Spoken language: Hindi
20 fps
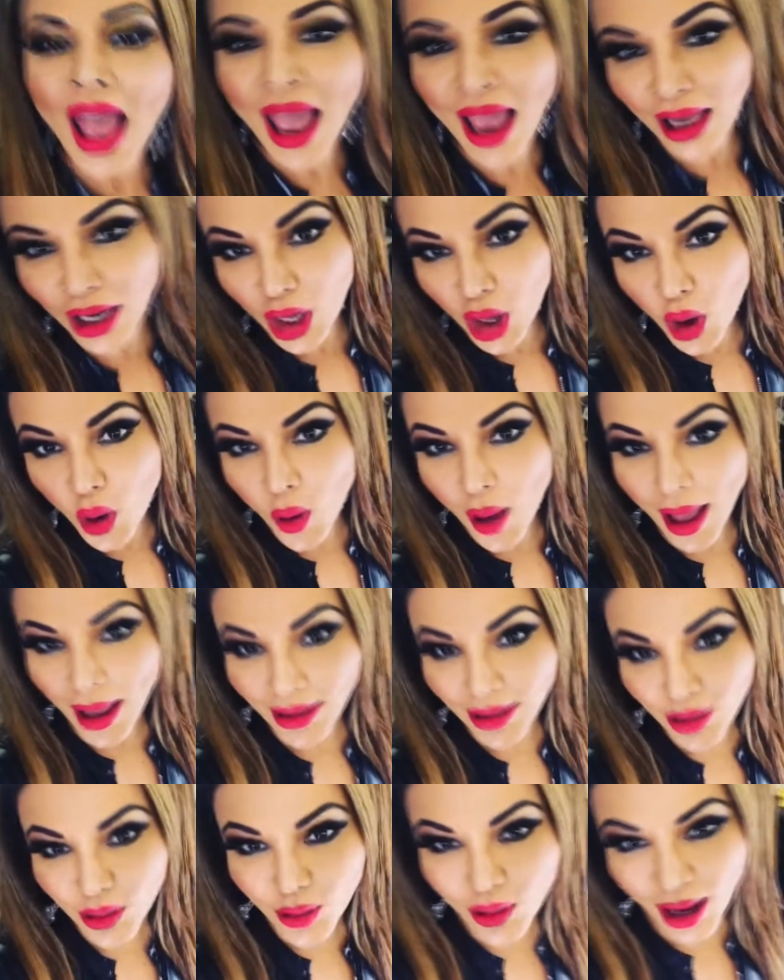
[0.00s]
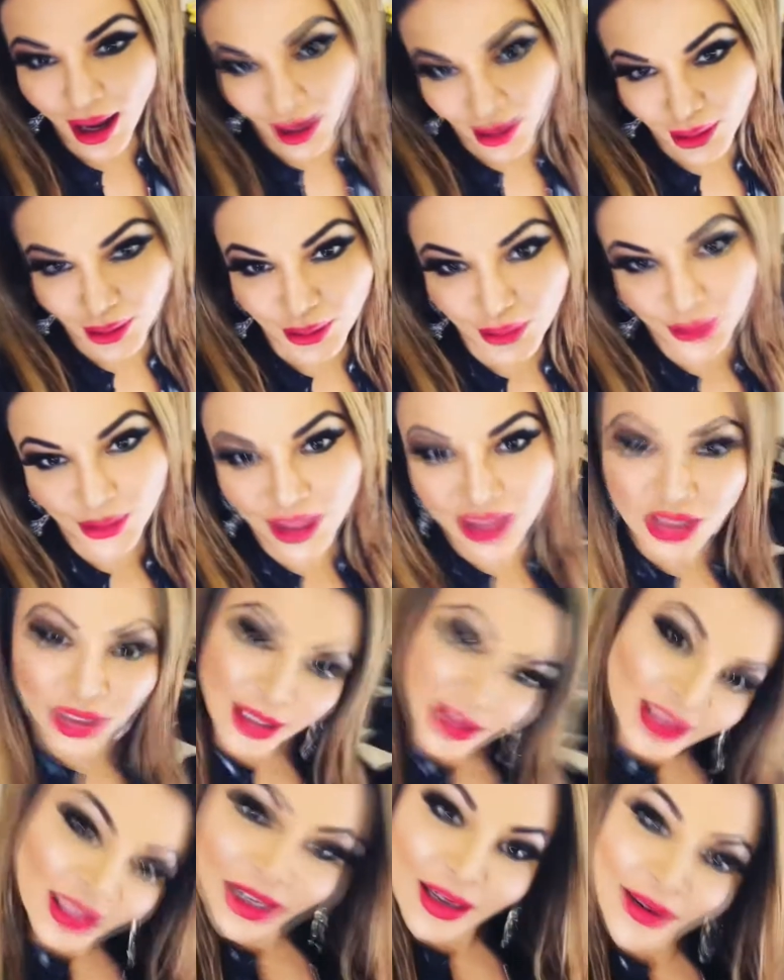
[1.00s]
हेलो हेलो हेलो
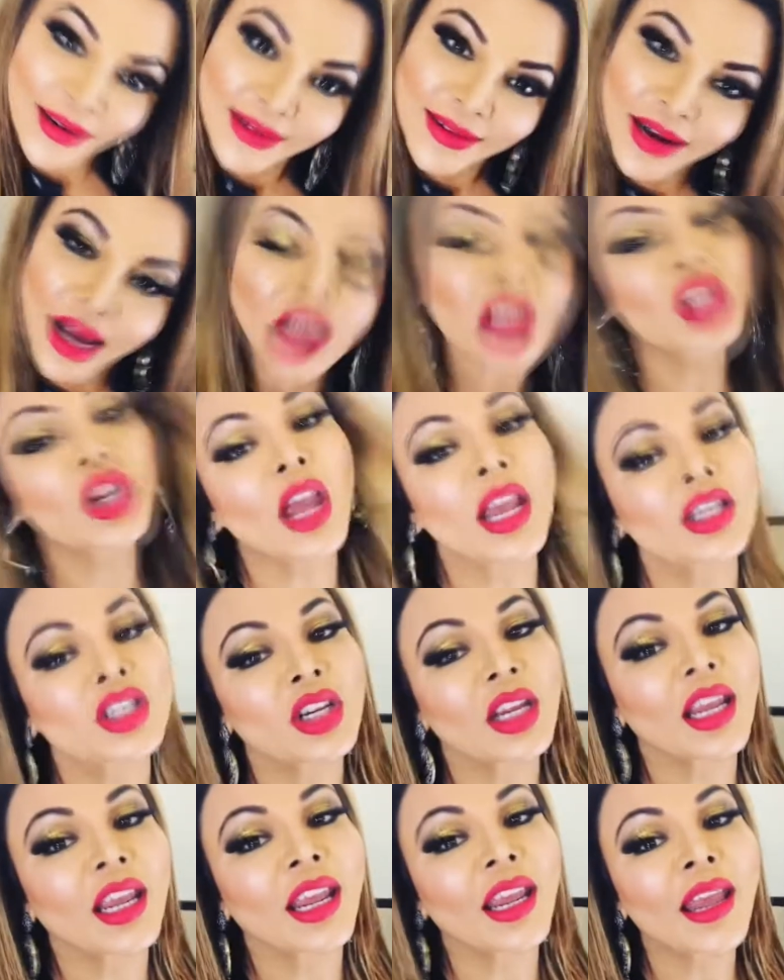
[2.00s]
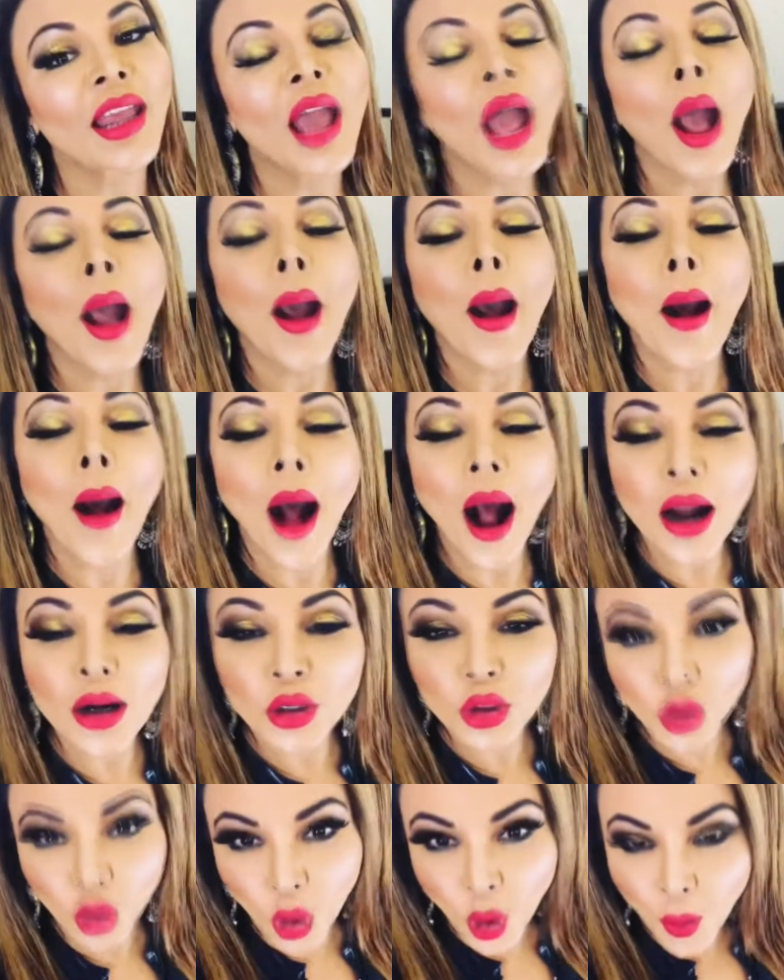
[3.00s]
रजनी सर अक्षय जी
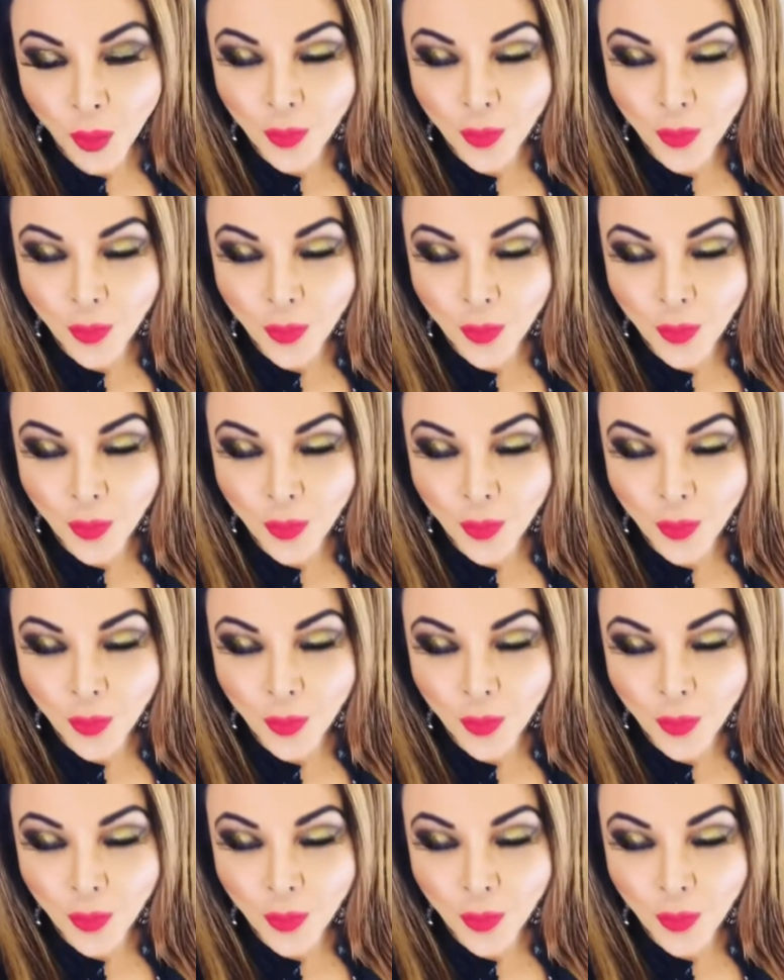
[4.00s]
टू